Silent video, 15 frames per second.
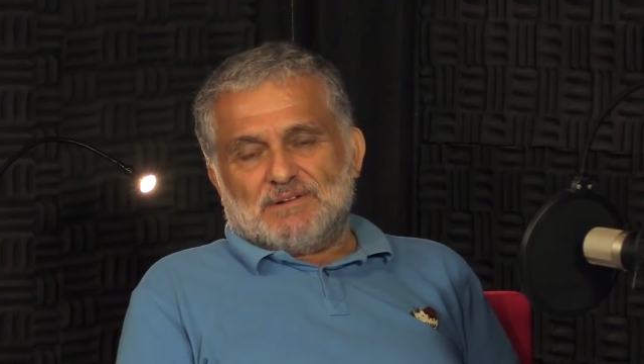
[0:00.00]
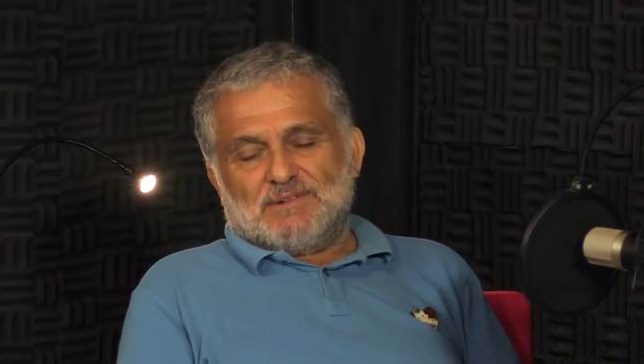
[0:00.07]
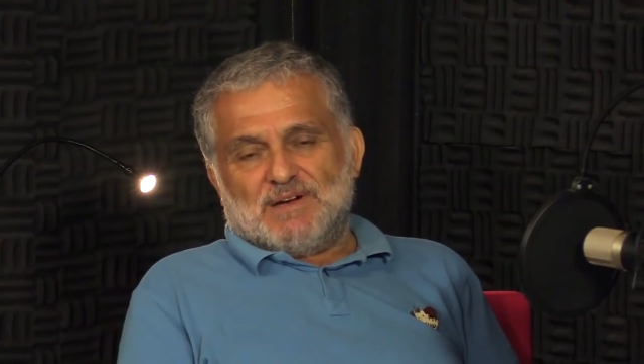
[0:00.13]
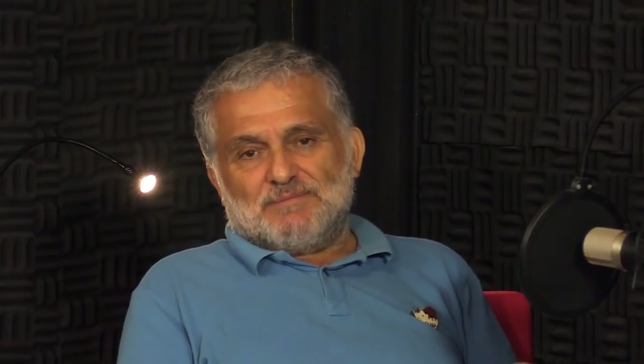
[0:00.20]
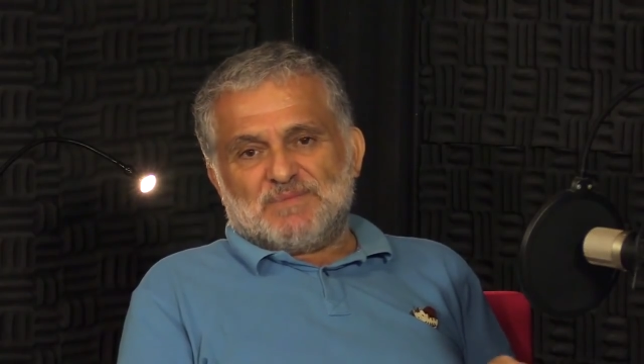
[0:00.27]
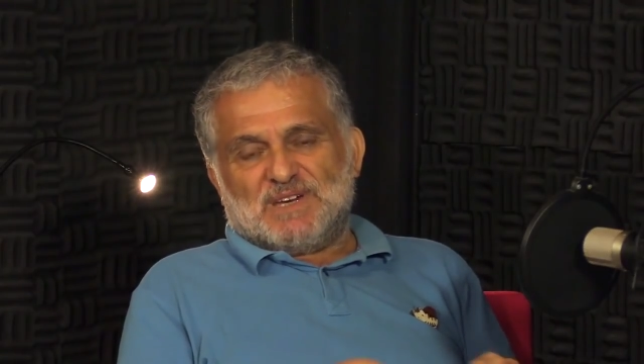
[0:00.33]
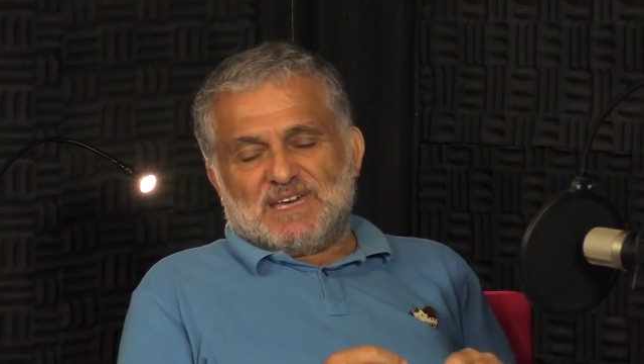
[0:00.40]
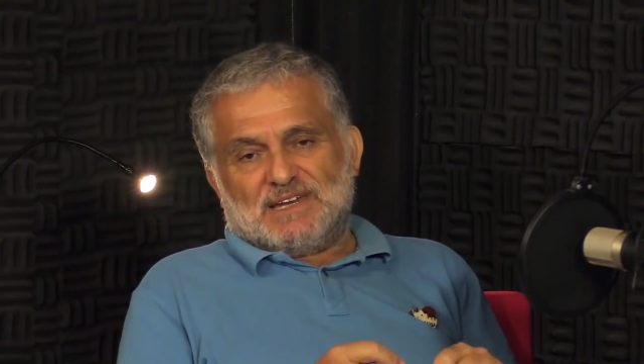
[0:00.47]

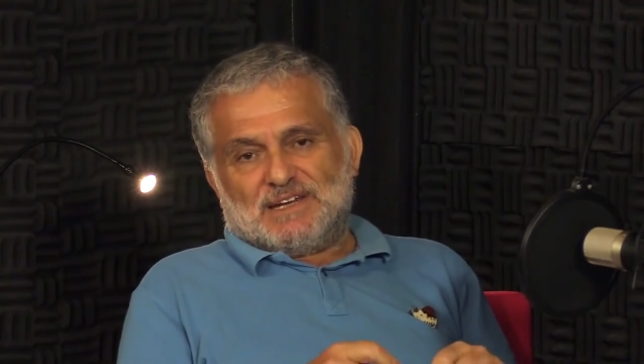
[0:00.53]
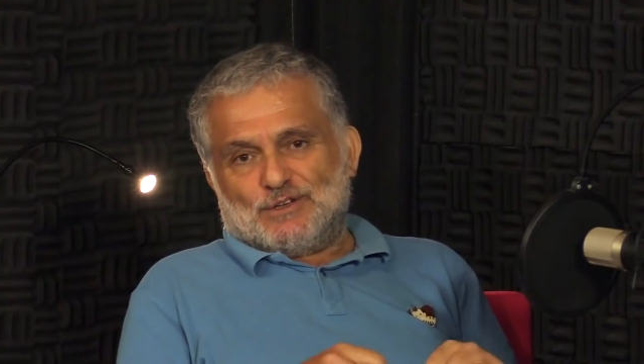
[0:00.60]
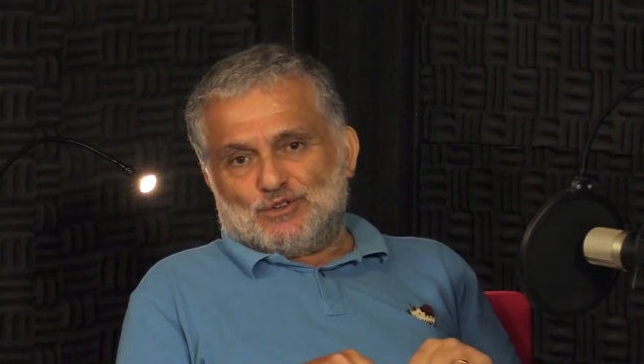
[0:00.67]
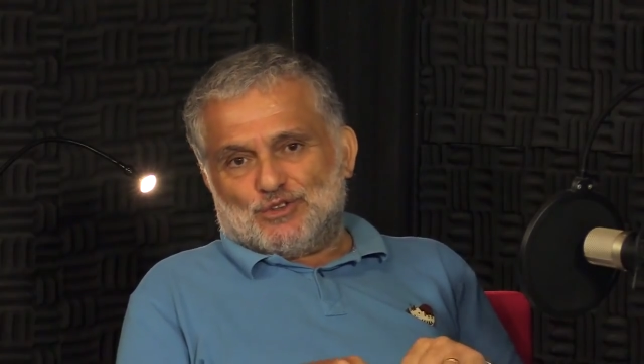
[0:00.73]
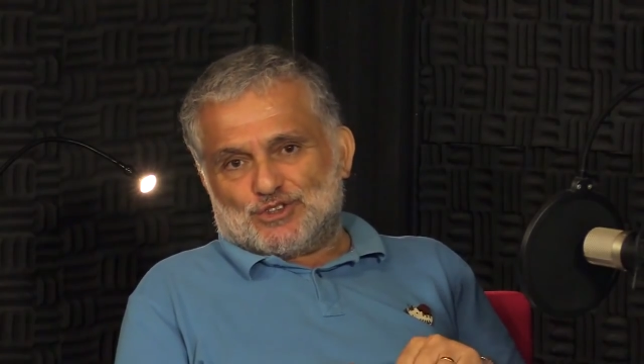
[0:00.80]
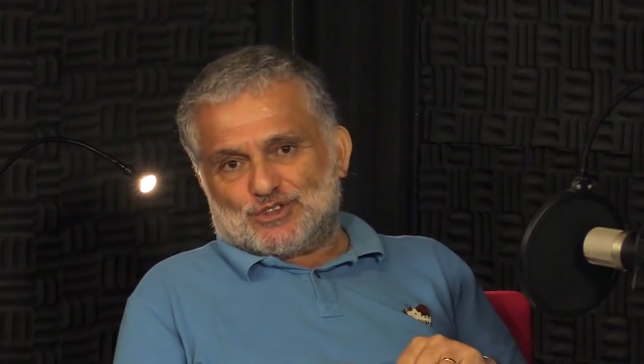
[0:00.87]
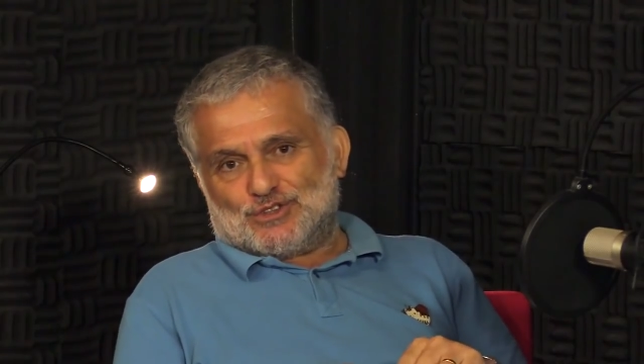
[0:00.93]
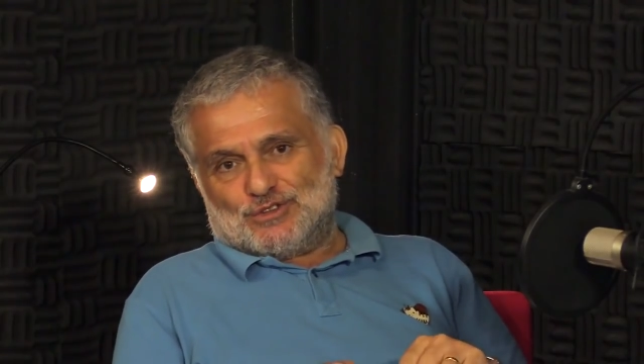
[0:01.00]
ama bir
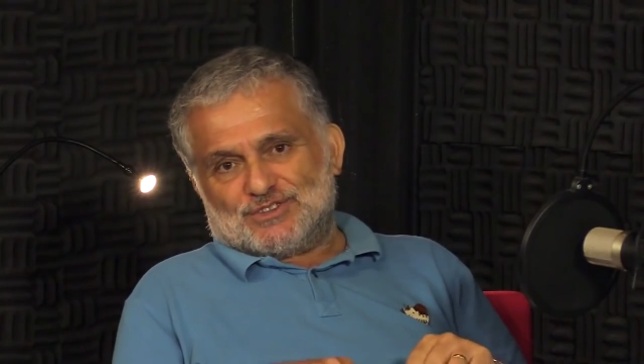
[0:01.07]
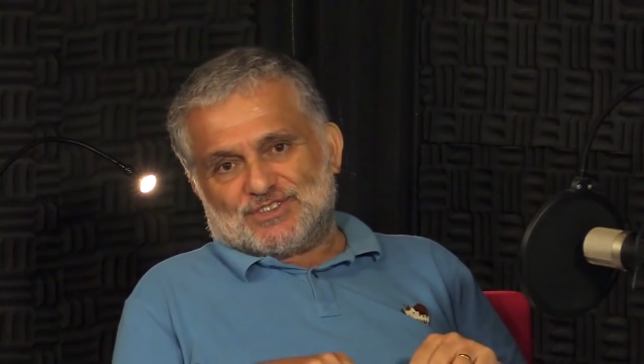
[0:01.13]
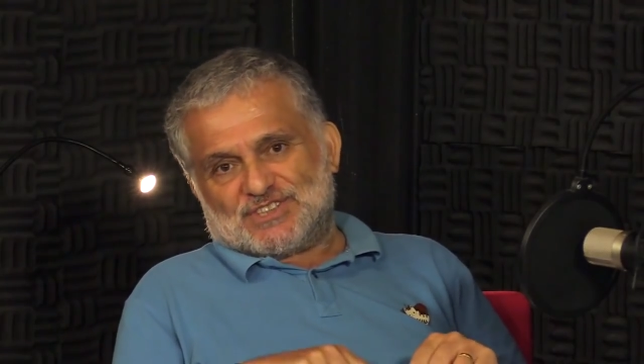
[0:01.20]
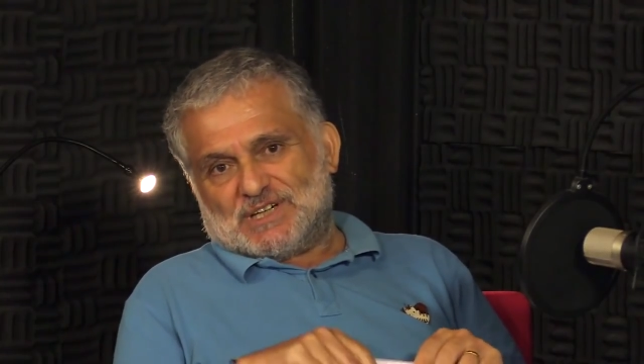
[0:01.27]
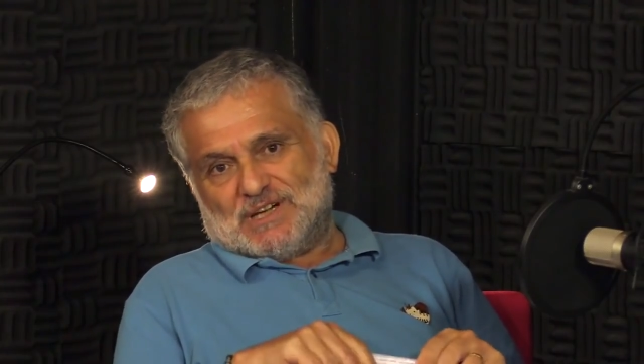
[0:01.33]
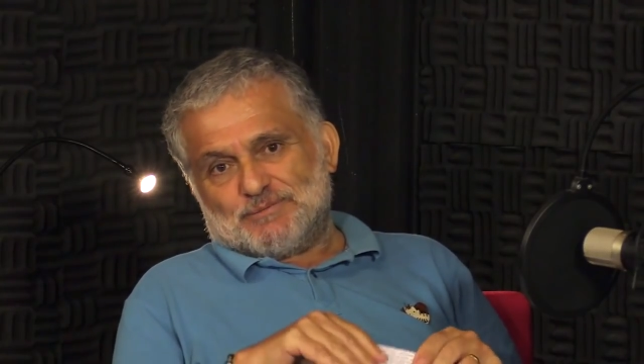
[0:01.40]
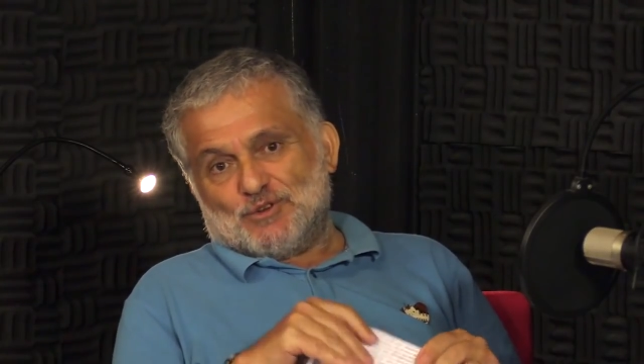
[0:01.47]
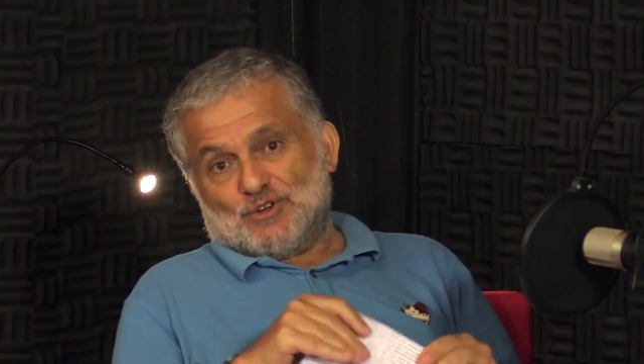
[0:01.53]
kere düştük
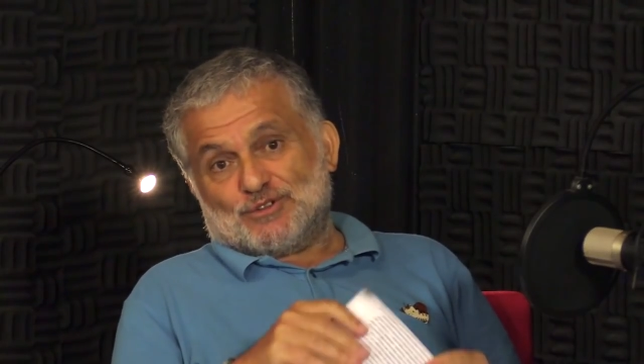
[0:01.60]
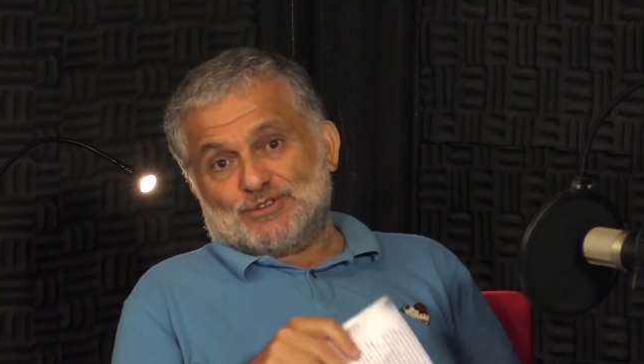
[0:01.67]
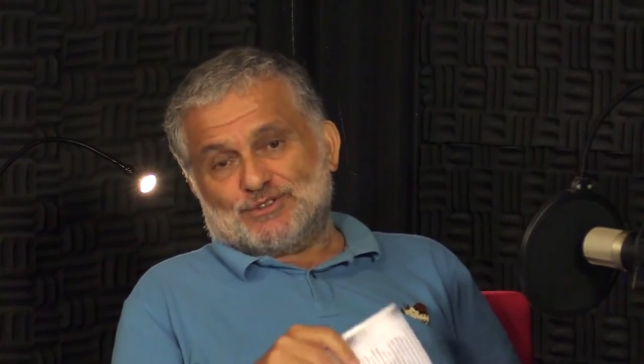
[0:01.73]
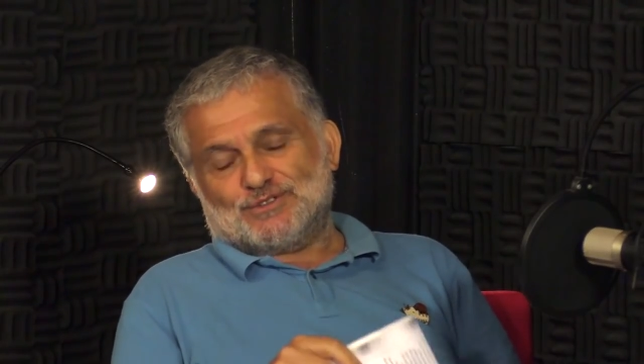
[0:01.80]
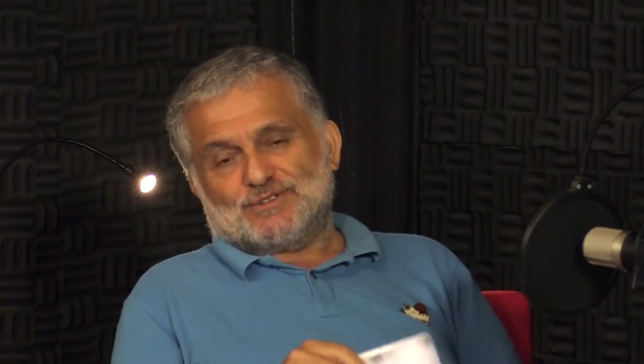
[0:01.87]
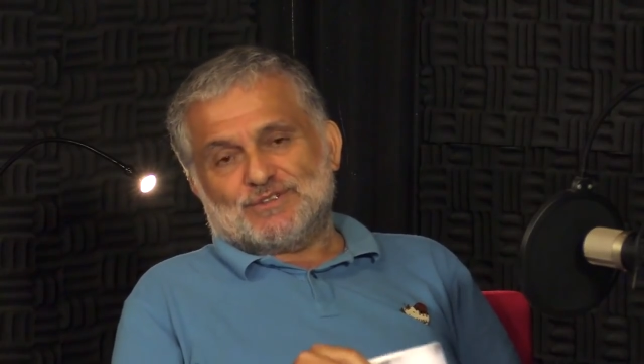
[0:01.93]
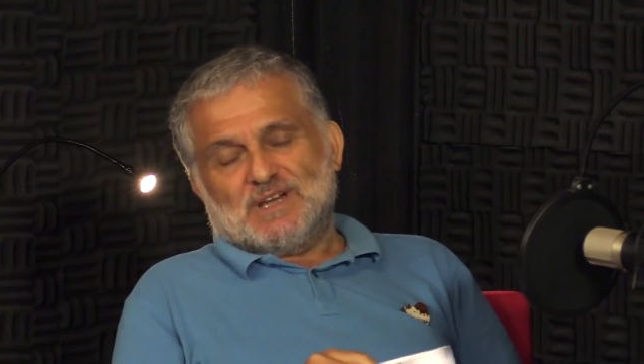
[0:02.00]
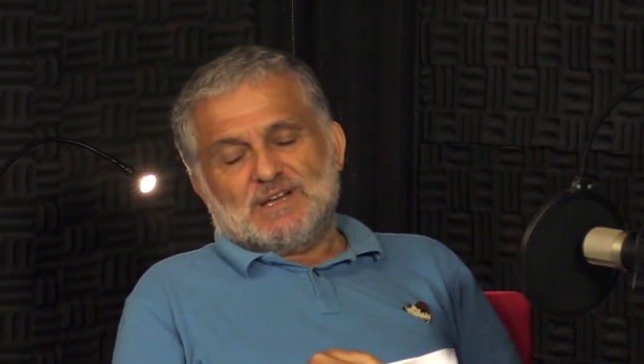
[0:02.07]

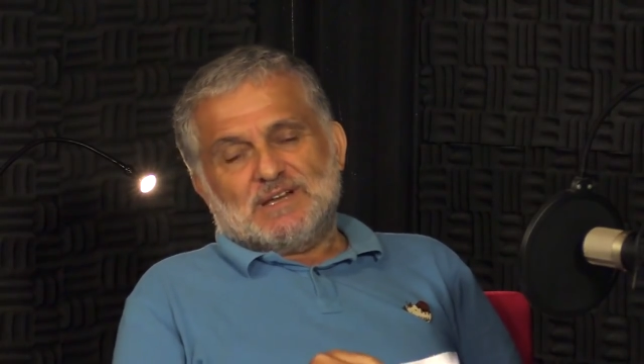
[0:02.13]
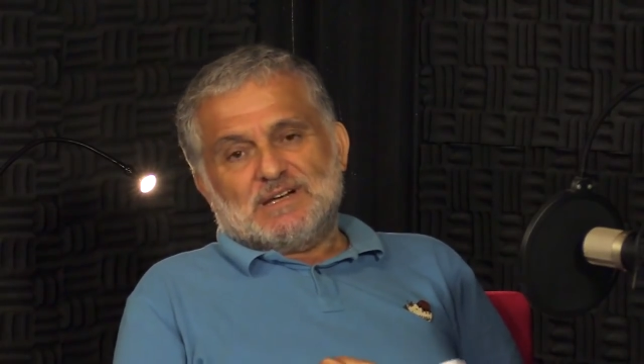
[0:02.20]
çıkamıyoruz.